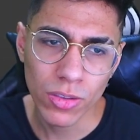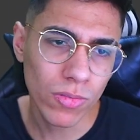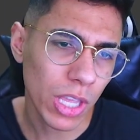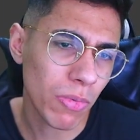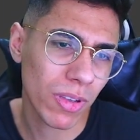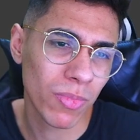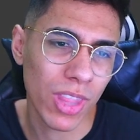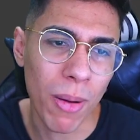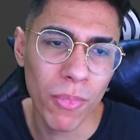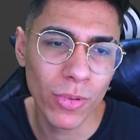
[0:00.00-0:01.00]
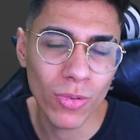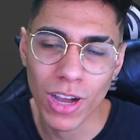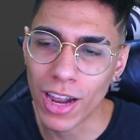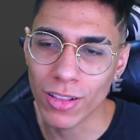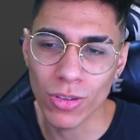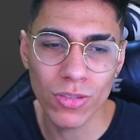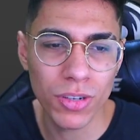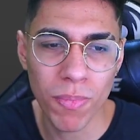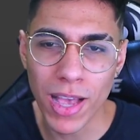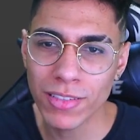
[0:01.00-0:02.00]
Não tenho que mudar muito o cara é todo
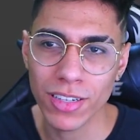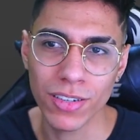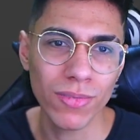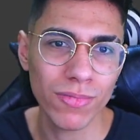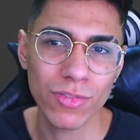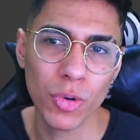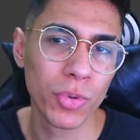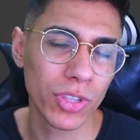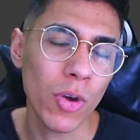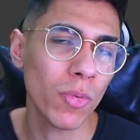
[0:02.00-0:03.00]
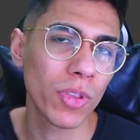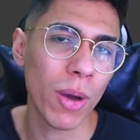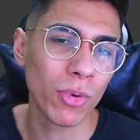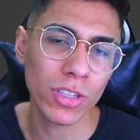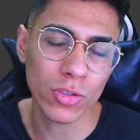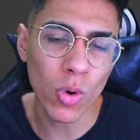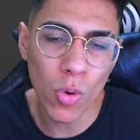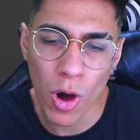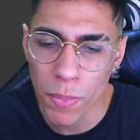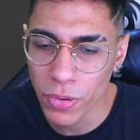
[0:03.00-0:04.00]
de máscara. Não, tipo, o que mudar muito que é só o
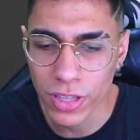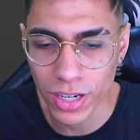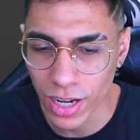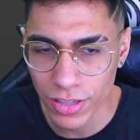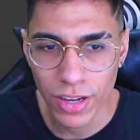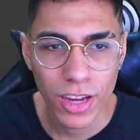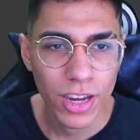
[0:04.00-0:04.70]
corpo, tá ligado?